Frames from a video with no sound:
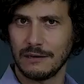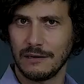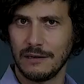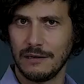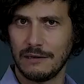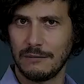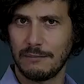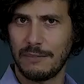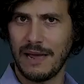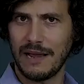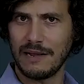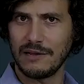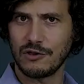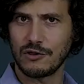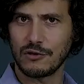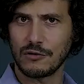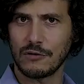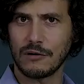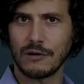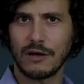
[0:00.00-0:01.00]
in
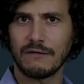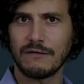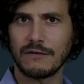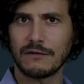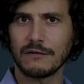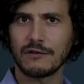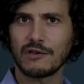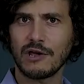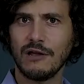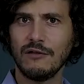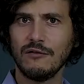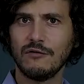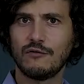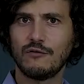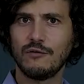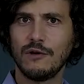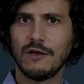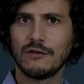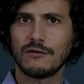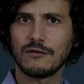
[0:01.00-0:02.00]
Belgio avevano già
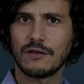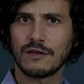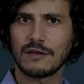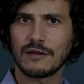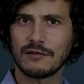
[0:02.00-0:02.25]
intuito da